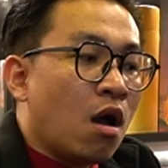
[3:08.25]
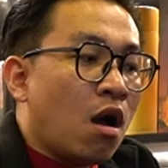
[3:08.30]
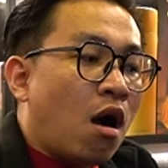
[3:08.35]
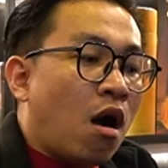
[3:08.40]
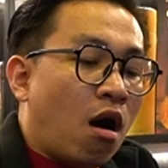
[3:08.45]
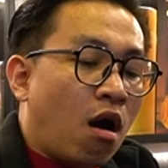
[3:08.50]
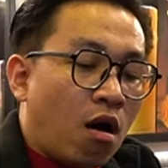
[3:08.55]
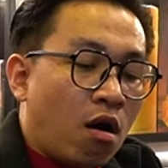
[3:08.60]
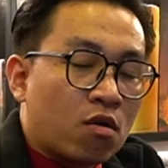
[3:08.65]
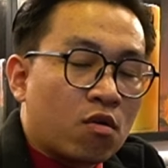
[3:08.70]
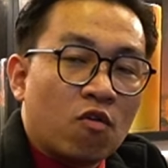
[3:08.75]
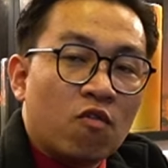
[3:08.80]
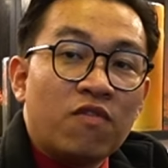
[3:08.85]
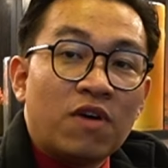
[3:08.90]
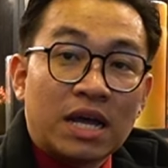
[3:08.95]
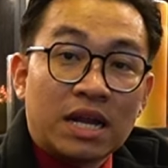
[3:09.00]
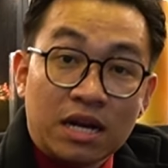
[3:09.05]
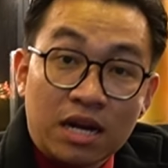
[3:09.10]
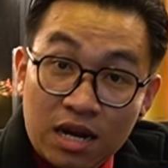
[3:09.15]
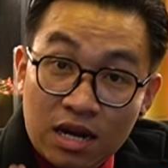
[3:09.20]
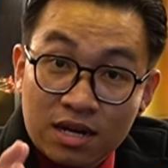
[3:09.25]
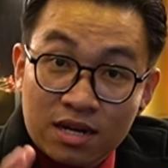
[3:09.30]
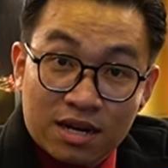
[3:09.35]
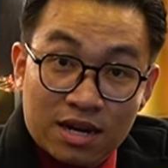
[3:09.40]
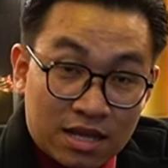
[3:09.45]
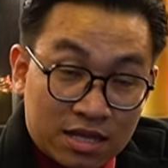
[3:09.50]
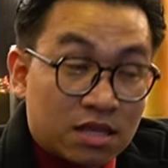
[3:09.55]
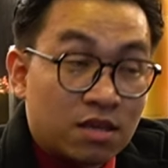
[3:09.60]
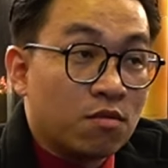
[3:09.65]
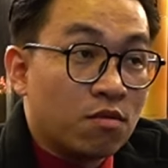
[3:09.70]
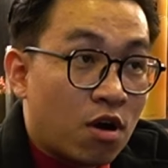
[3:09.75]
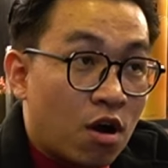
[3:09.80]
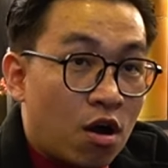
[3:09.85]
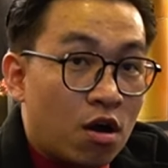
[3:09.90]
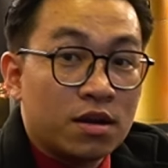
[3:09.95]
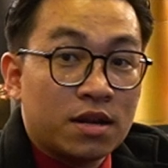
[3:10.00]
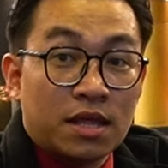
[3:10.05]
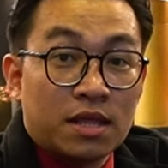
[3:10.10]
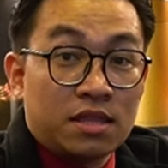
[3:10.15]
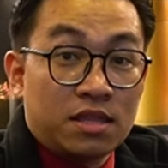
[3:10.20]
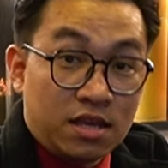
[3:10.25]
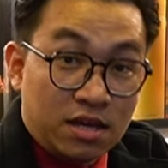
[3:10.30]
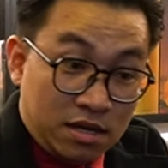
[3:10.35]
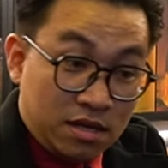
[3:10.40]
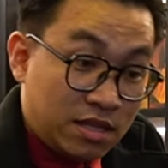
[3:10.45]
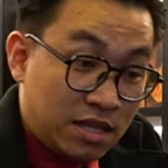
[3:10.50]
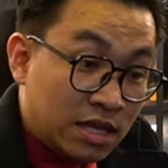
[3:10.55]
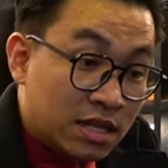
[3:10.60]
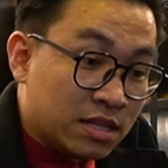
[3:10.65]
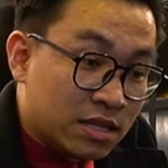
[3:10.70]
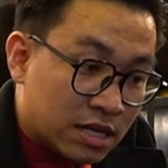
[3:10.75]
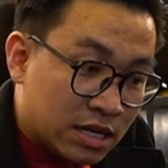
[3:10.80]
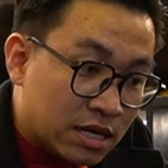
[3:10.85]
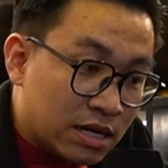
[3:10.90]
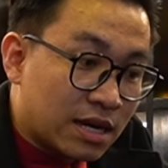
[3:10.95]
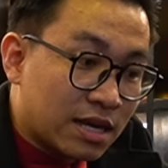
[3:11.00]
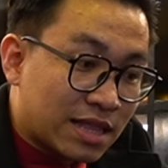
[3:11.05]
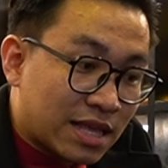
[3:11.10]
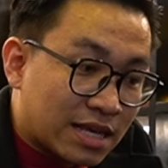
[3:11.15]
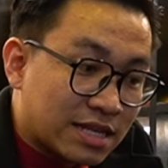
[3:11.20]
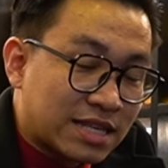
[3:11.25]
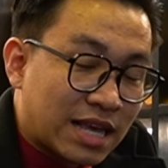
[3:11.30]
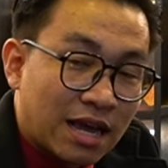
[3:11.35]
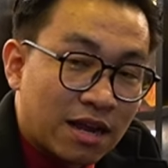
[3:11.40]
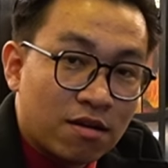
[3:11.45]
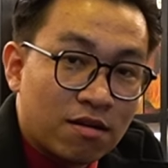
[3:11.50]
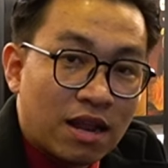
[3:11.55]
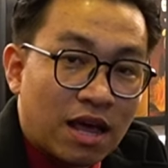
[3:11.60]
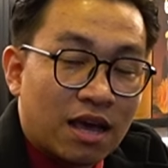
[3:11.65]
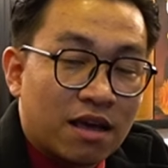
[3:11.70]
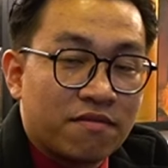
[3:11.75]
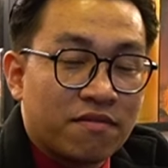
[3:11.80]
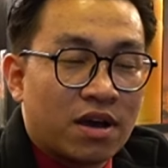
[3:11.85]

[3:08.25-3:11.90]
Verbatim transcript: họ cũng phải rất là chịu khó để gìn giữ cái tài sản đó lại.